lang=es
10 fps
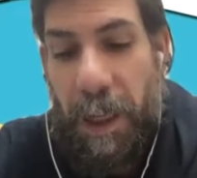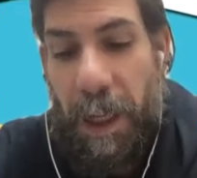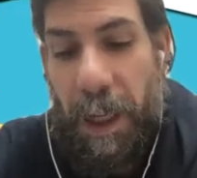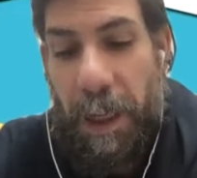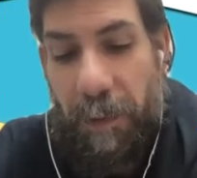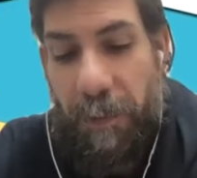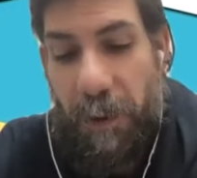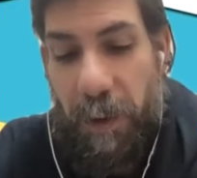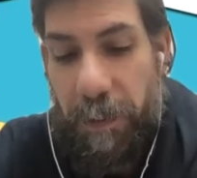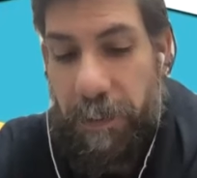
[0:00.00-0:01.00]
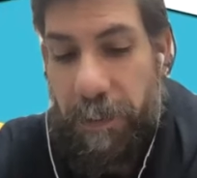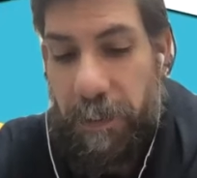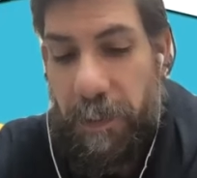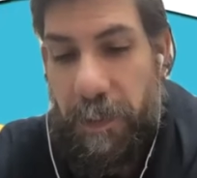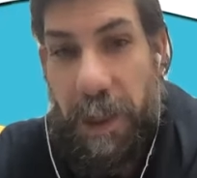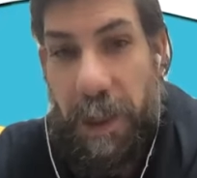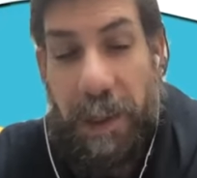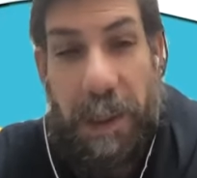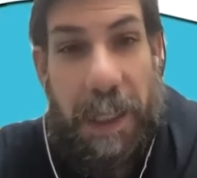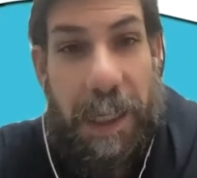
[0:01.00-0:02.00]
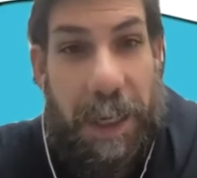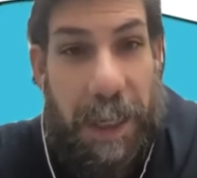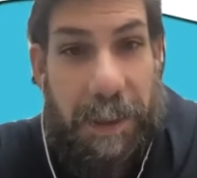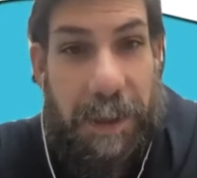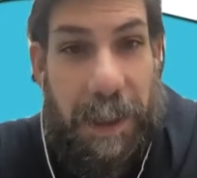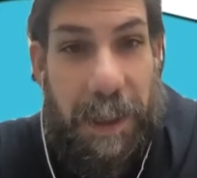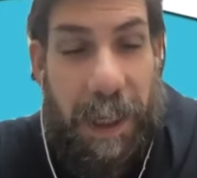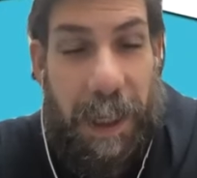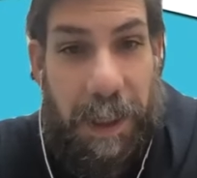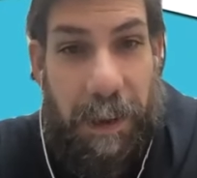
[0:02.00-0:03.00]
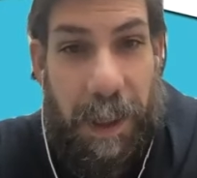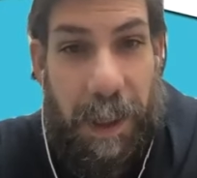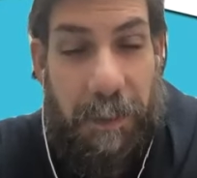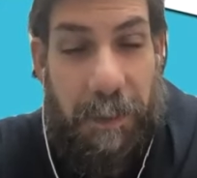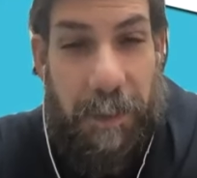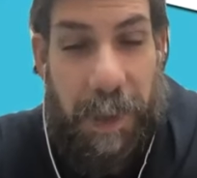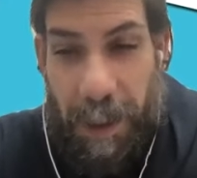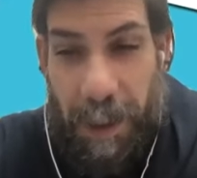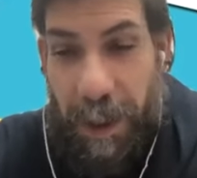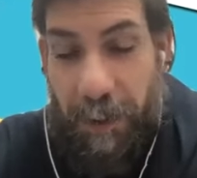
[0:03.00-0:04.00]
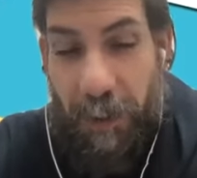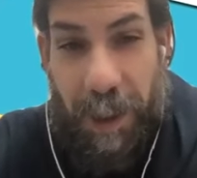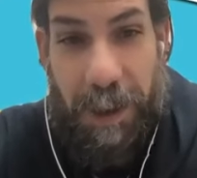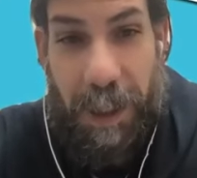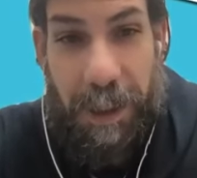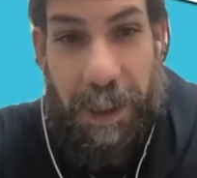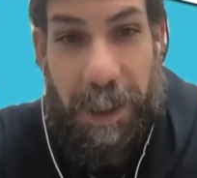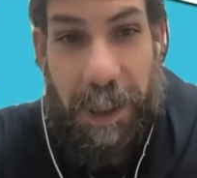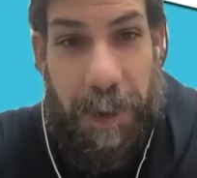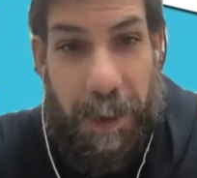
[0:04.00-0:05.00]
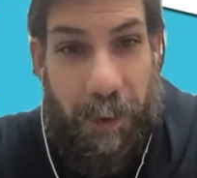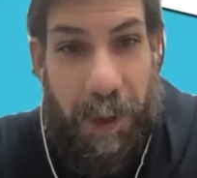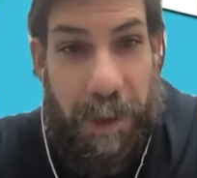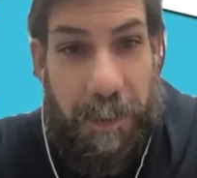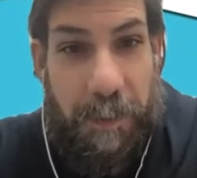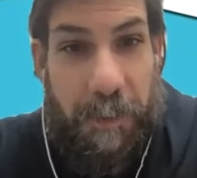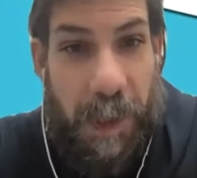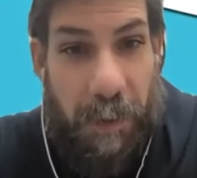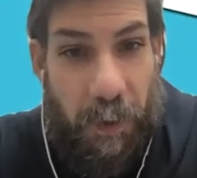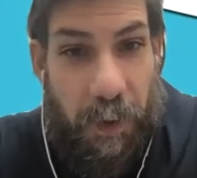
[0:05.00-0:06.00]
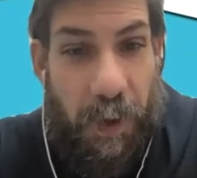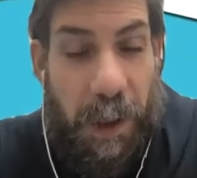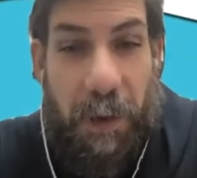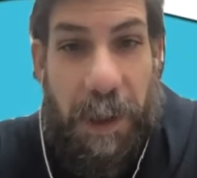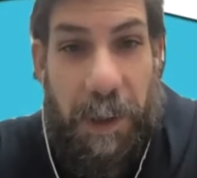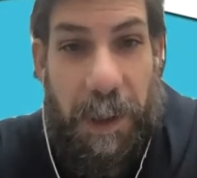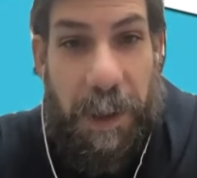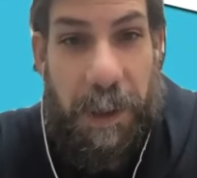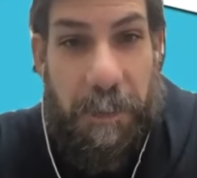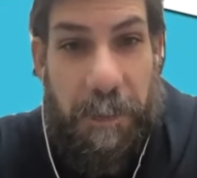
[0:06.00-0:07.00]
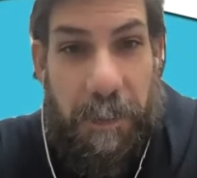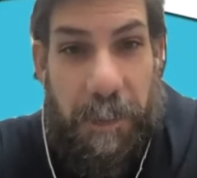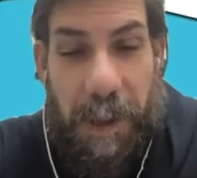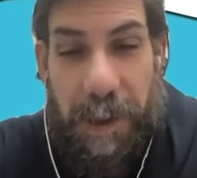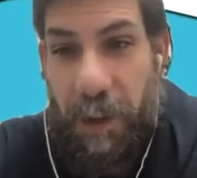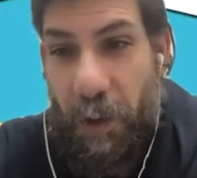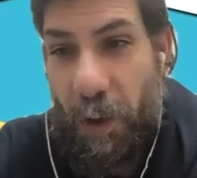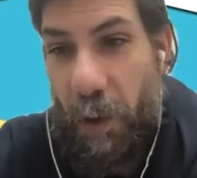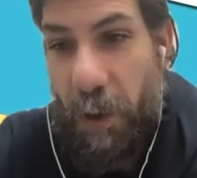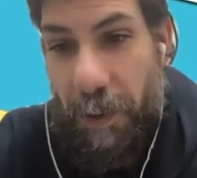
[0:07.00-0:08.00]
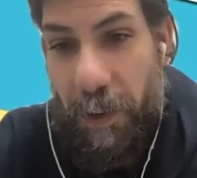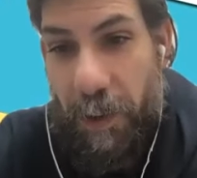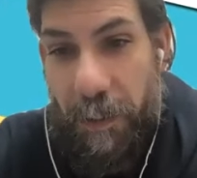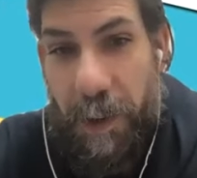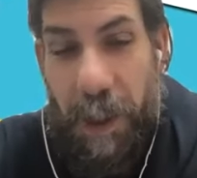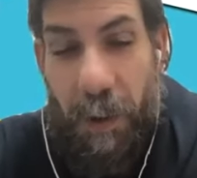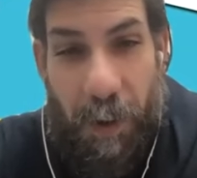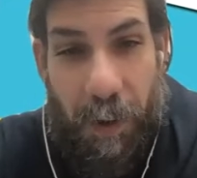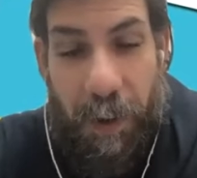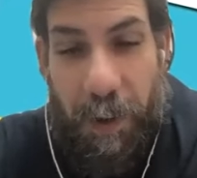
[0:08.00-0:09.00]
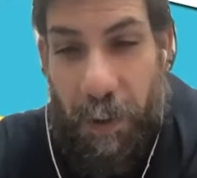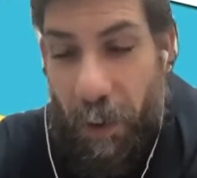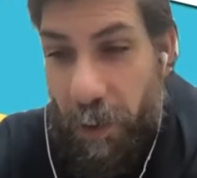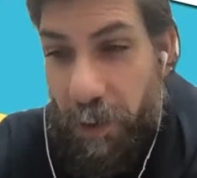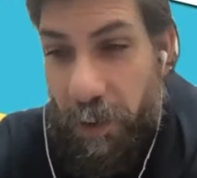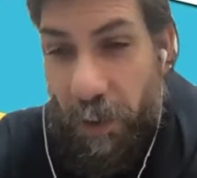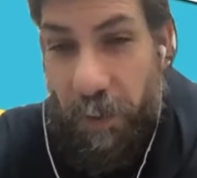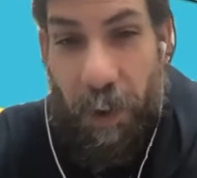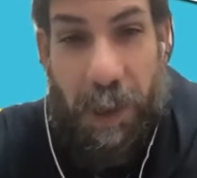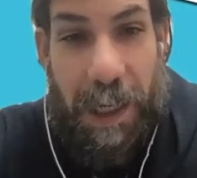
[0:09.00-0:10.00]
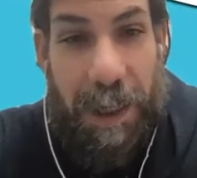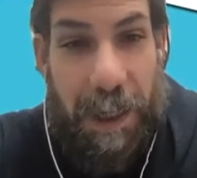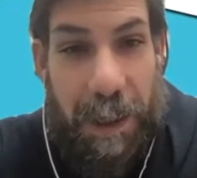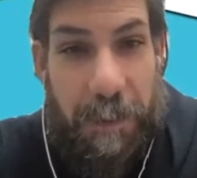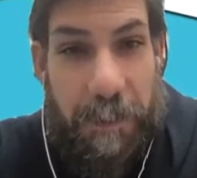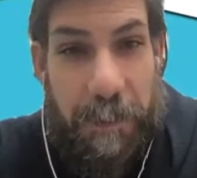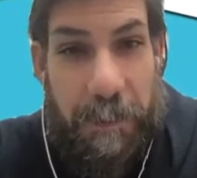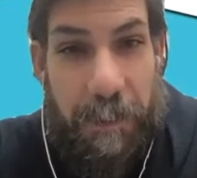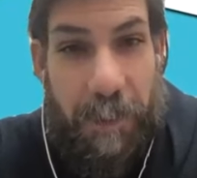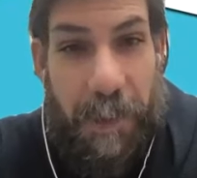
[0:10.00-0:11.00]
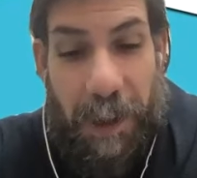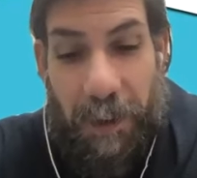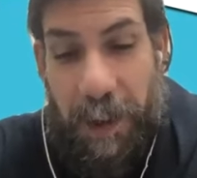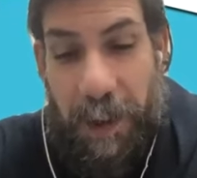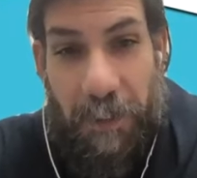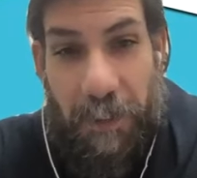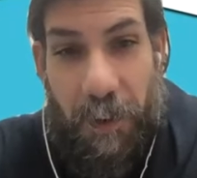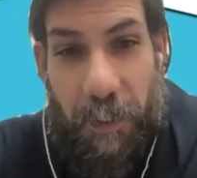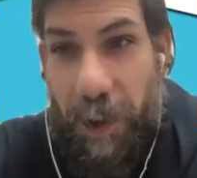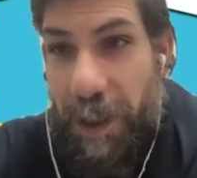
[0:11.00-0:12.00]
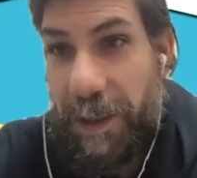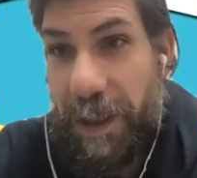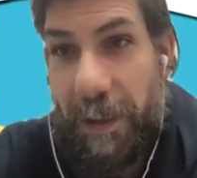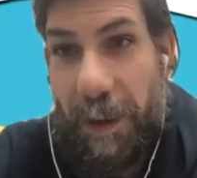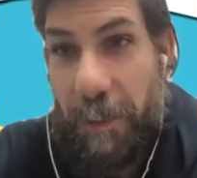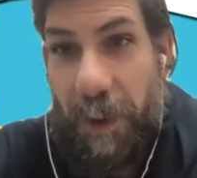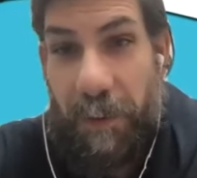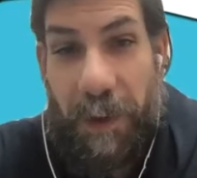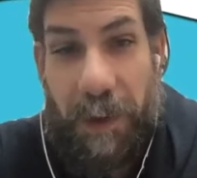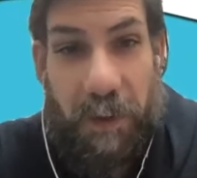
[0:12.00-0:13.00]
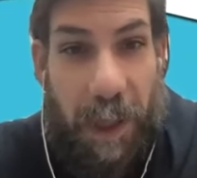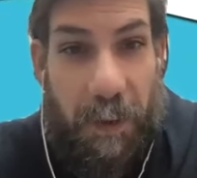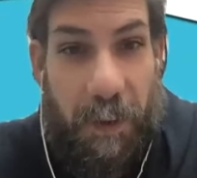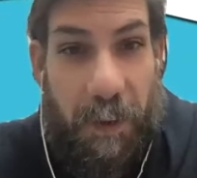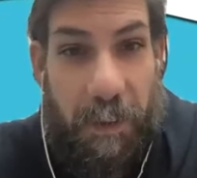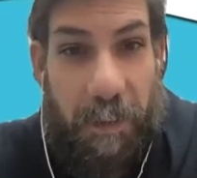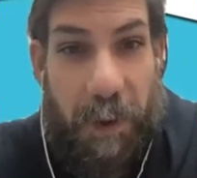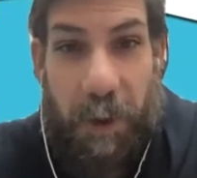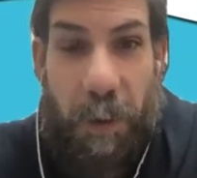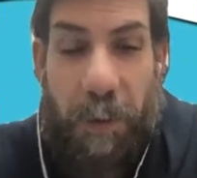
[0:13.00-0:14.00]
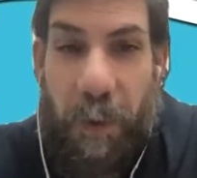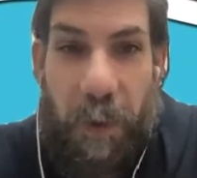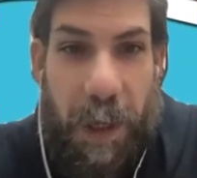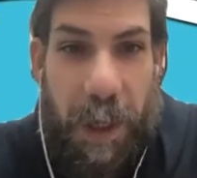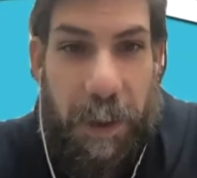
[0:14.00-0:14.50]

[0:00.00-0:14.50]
el teléfono necesita cargarse en la electricidad, en la corriente eléctrica para poder funcionar correctamente. Si yo no lo cargo, y luego yo no lo enchufo y luego cargar, entonces el teléfono puede estar en perfecto estado, pero no va a funcionar.